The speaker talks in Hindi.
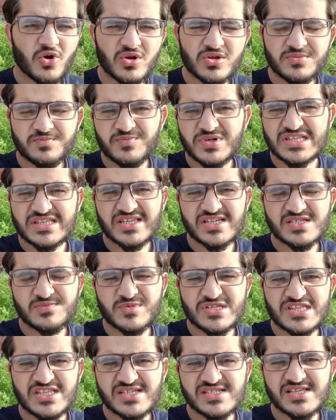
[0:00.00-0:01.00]
और
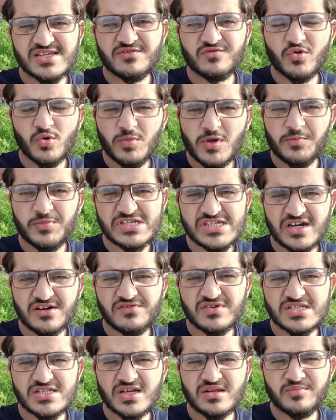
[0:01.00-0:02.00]
बदकिस्मती से वो भी
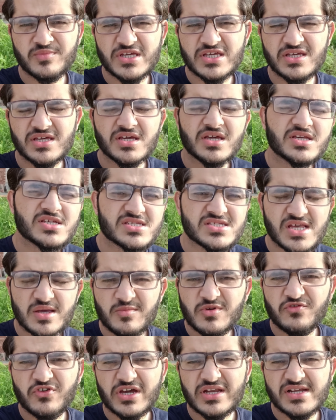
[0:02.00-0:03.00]
पिशावर जालमी
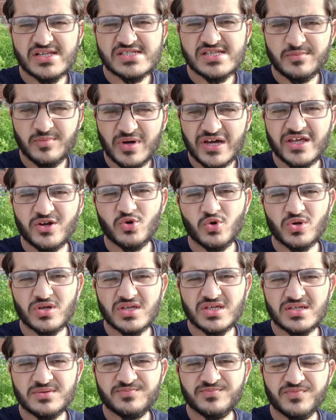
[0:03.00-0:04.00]
सेमीफाइनल से बाहर हो
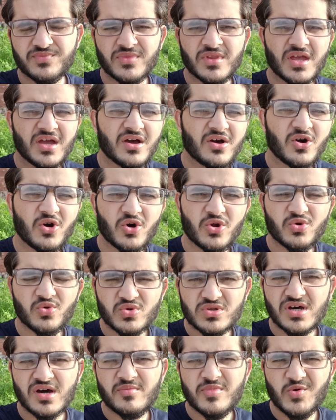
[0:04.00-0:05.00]
गई और
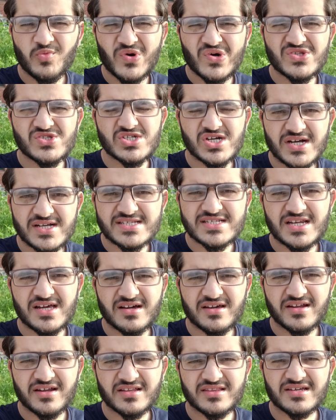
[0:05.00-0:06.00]
उनका भी बहुत चांस
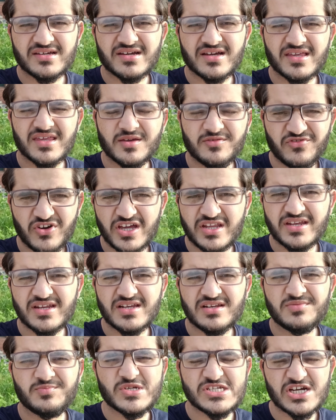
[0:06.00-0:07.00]
लग रहा था कि
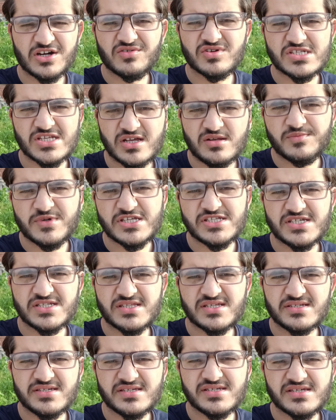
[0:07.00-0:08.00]
फ़ाइनल पिशावर जालमी
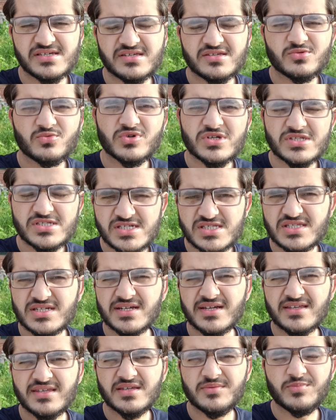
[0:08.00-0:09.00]
जीतेगी क्योंकि जिस
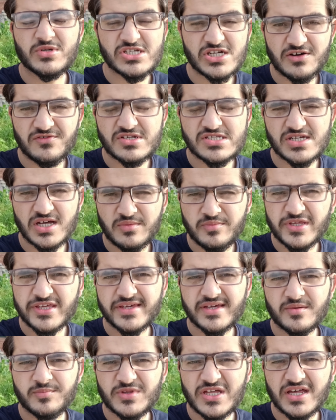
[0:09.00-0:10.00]
तरह की पिशावर जालमी
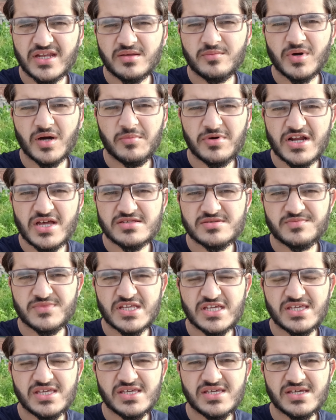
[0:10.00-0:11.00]
की कप्तानी बाबर आजम
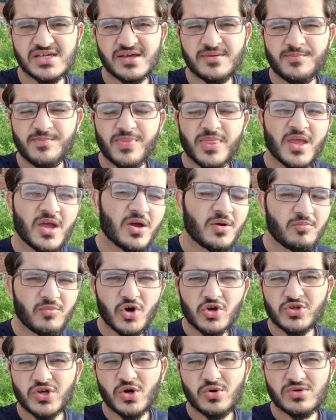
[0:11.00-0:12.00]
ने की है
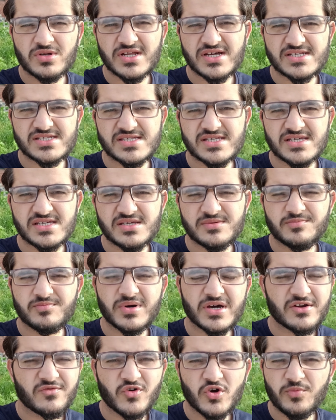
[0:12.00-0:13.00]
बहुत आउट क्लास थी
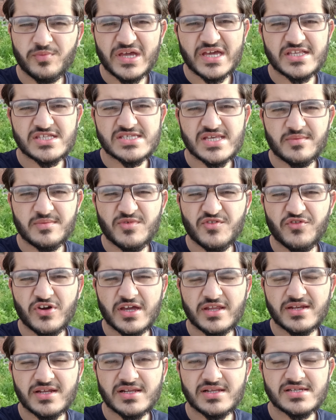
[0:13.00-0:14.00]
पर वो मैच
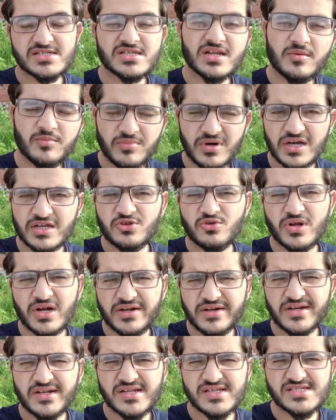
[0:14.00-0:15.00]
सेमीफाइनल इस्लामाबाद
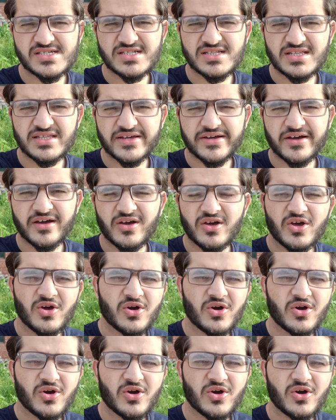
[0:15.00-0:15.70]
यूनाइटेड ने जीत लिया